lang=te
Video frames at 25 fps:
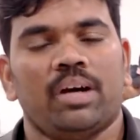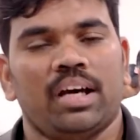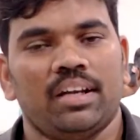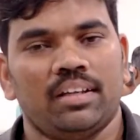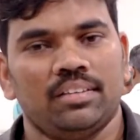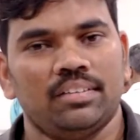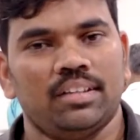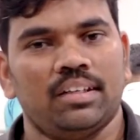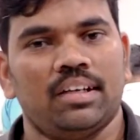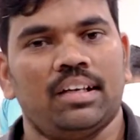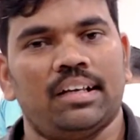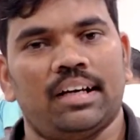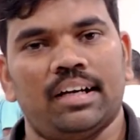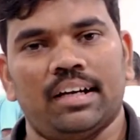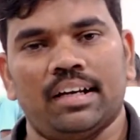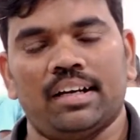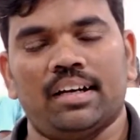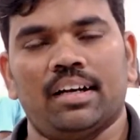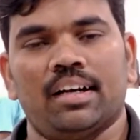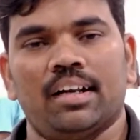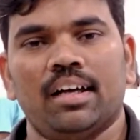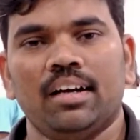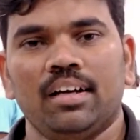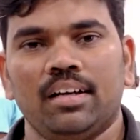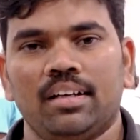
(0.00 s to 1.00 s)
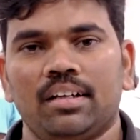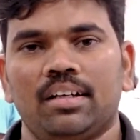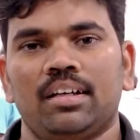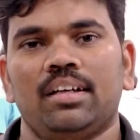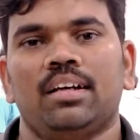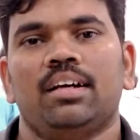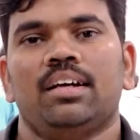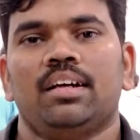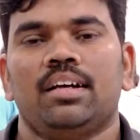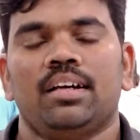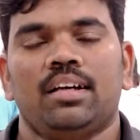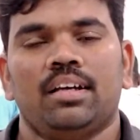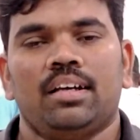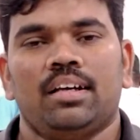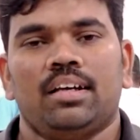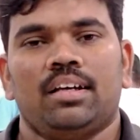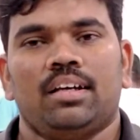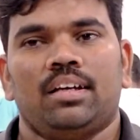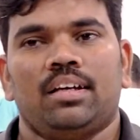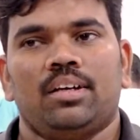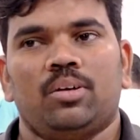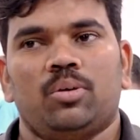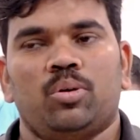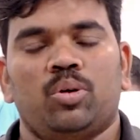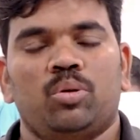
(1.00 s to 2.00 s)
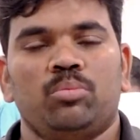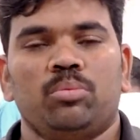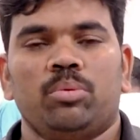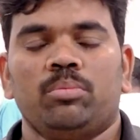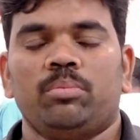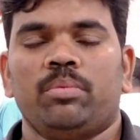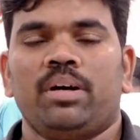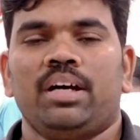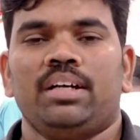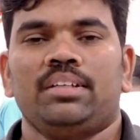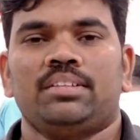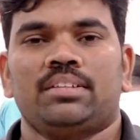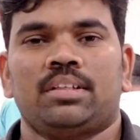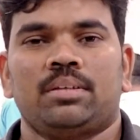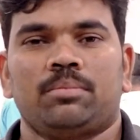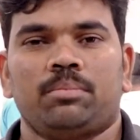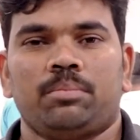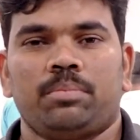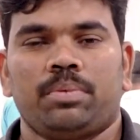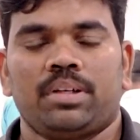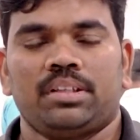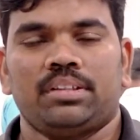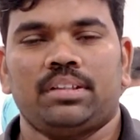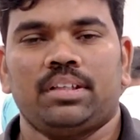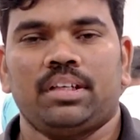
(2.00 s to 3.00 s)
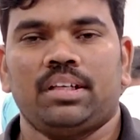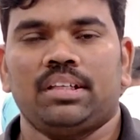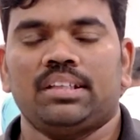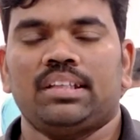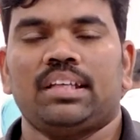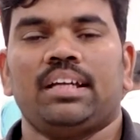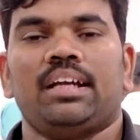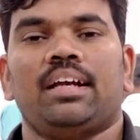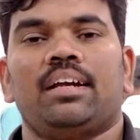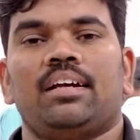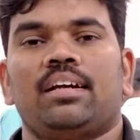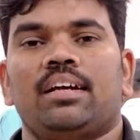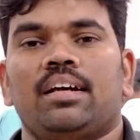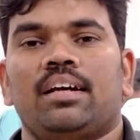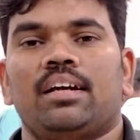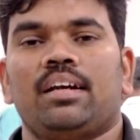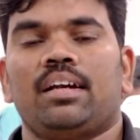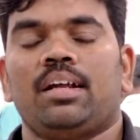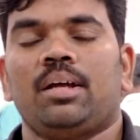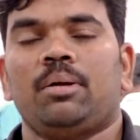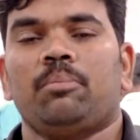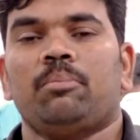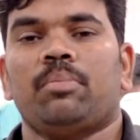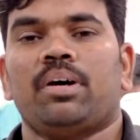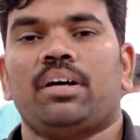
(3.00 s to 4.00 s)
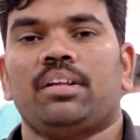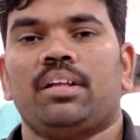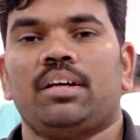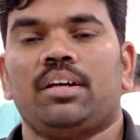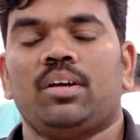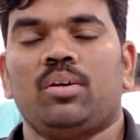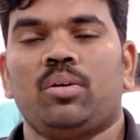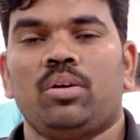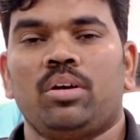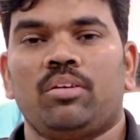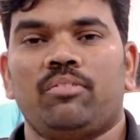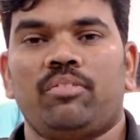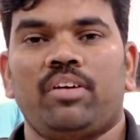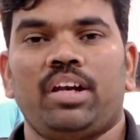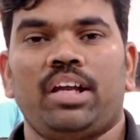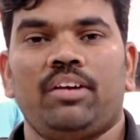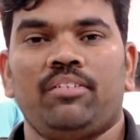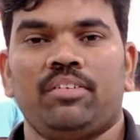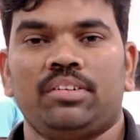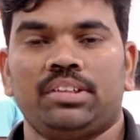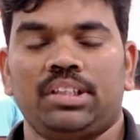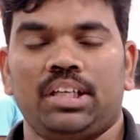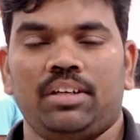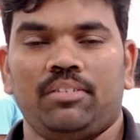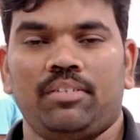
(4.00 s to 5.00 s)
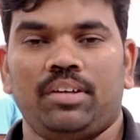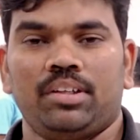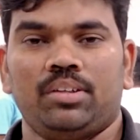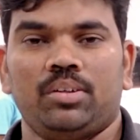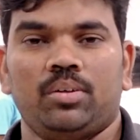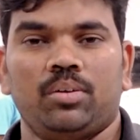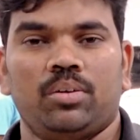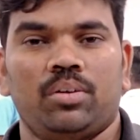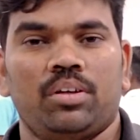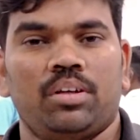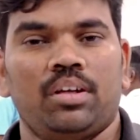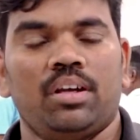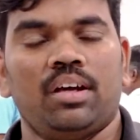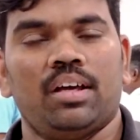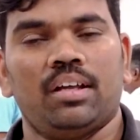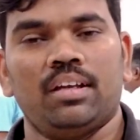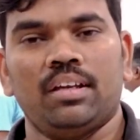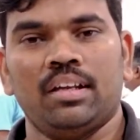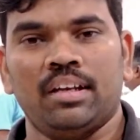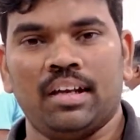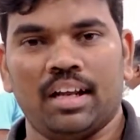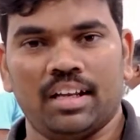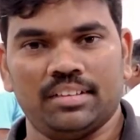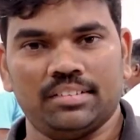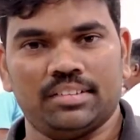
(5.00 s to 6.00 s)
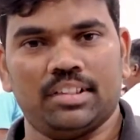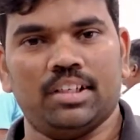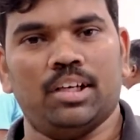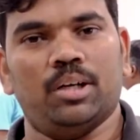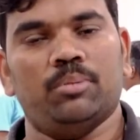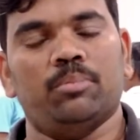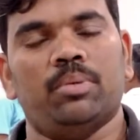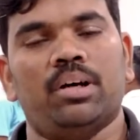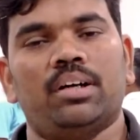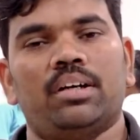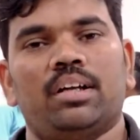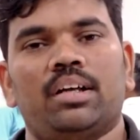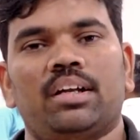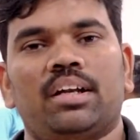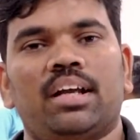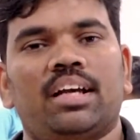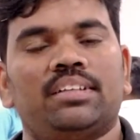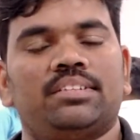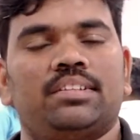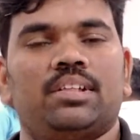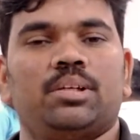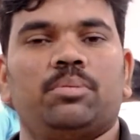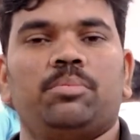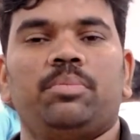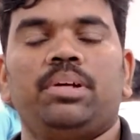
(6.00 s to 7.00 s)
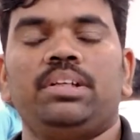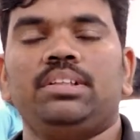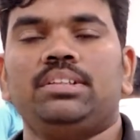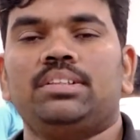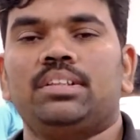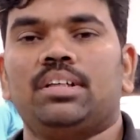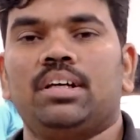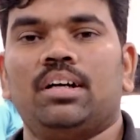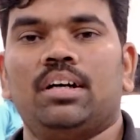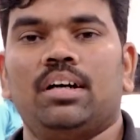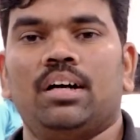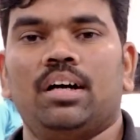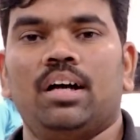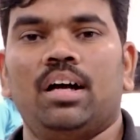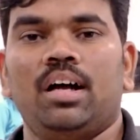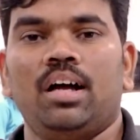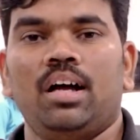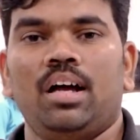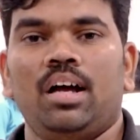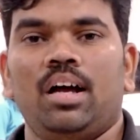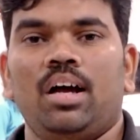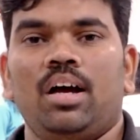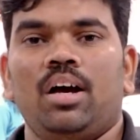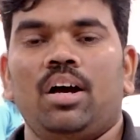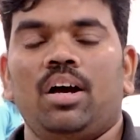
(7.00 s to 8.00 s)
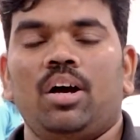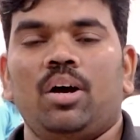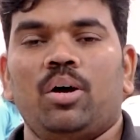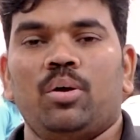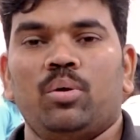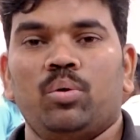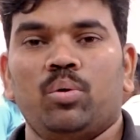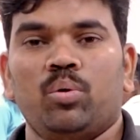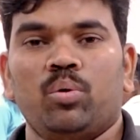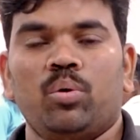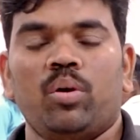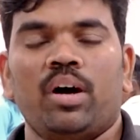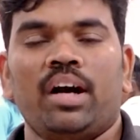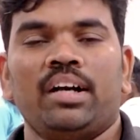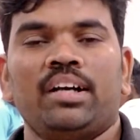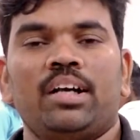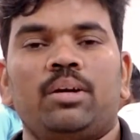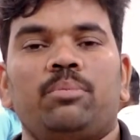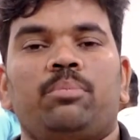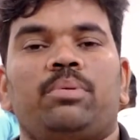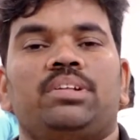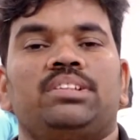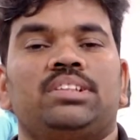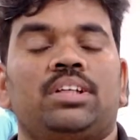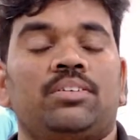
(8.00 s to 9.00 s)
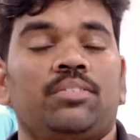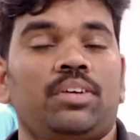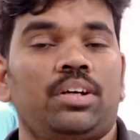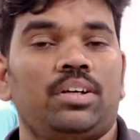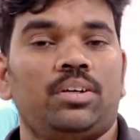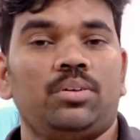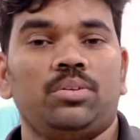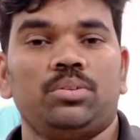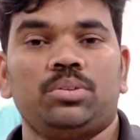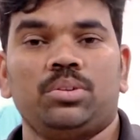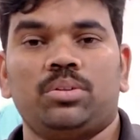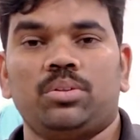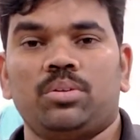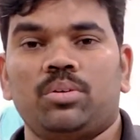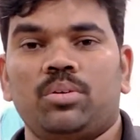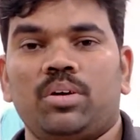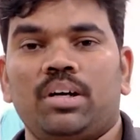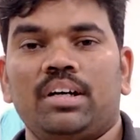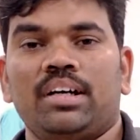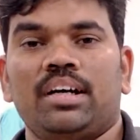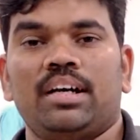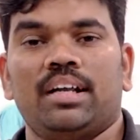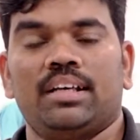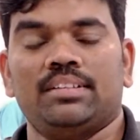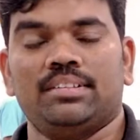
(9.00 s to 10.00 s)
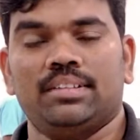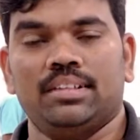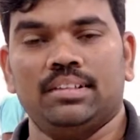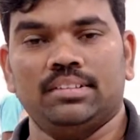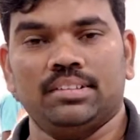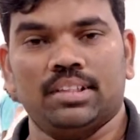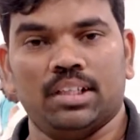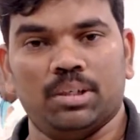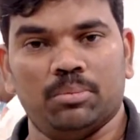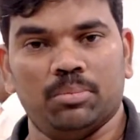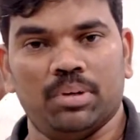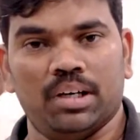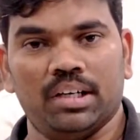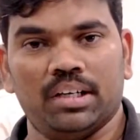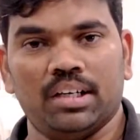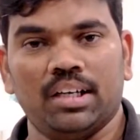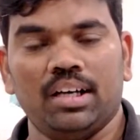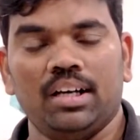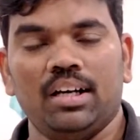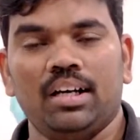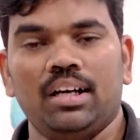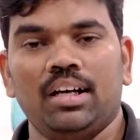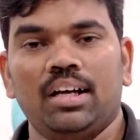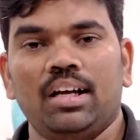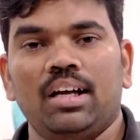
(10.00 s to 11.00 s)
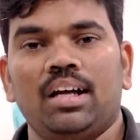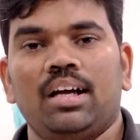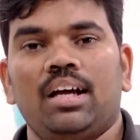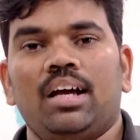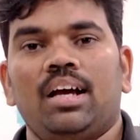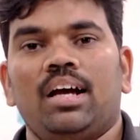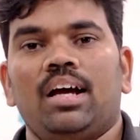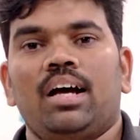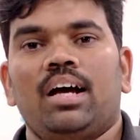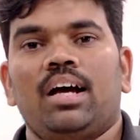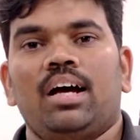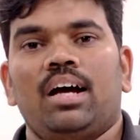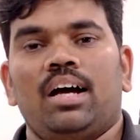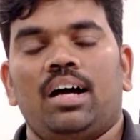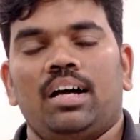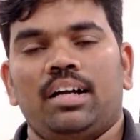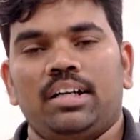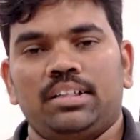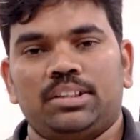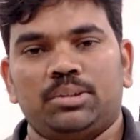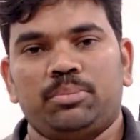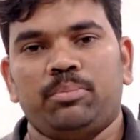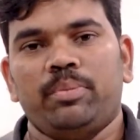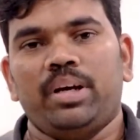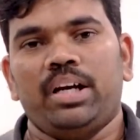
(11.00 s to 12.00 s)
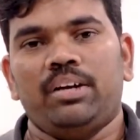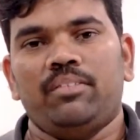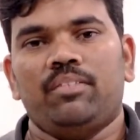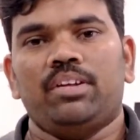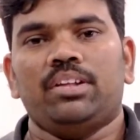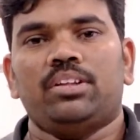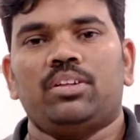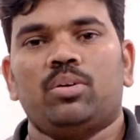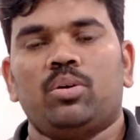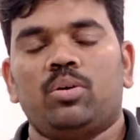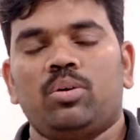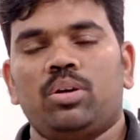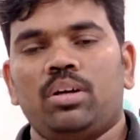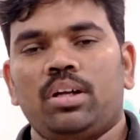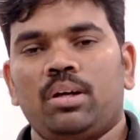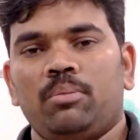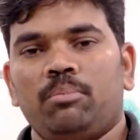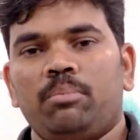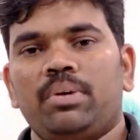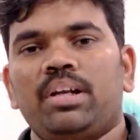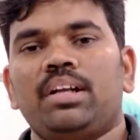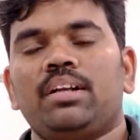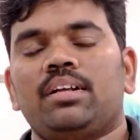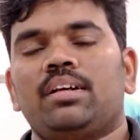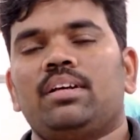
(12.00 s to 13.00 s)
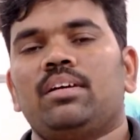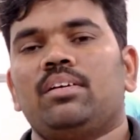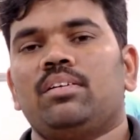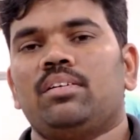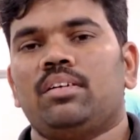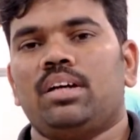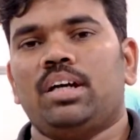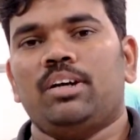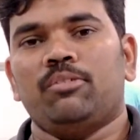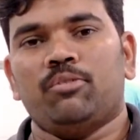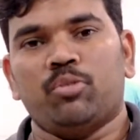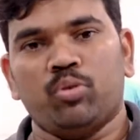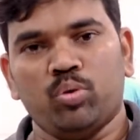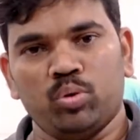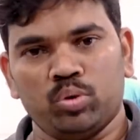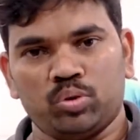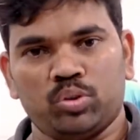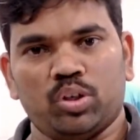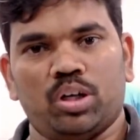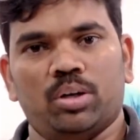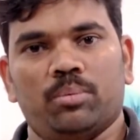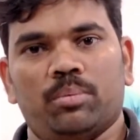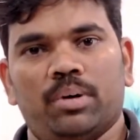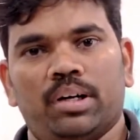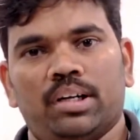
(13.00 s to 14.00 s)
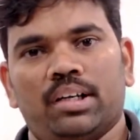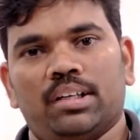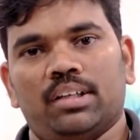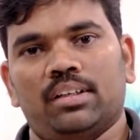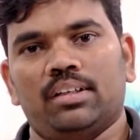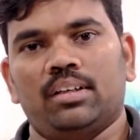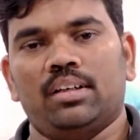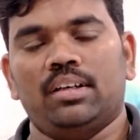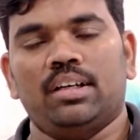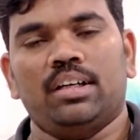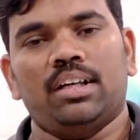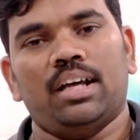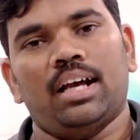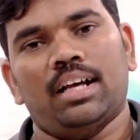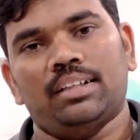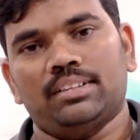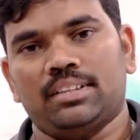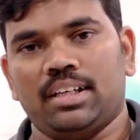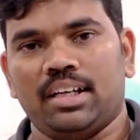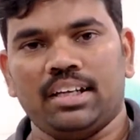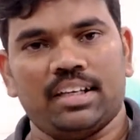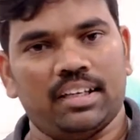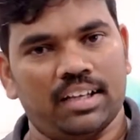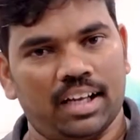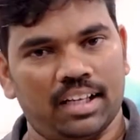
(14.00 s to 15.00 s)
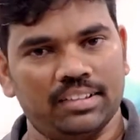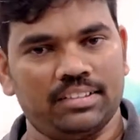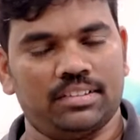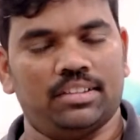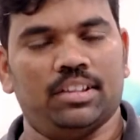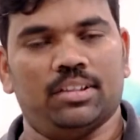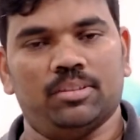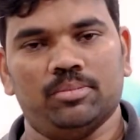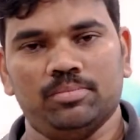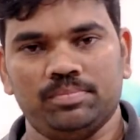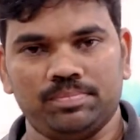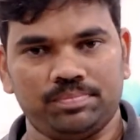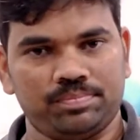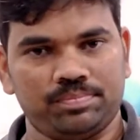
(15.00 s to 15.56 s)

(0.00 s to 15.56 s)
మేనేజర్ని ఇక్కడిక్కడ ఓల్డ్ ముంబై ఐస్ క్రీమ్ ప్రత్యేకత ఏంటంటే మా దగ్గర ఉన్న ఫ్లేవర్స్ ఏవైతే ఉన్నాయో అన్నీ న్యాచురల్ అనమాట న్యాచురల్ మీన్స్ నో యాడెడ్ ప్రిజర్వేటివ్స్ నో యాడెడ్ అసెన్స్ అనమాట ఇట్స్ మేడ్ విత్ ఓన్లీ మిల్క్ అండ్ ఫ్రూట్తో అనమాట యాజ్ లైక్ న్యాచురల్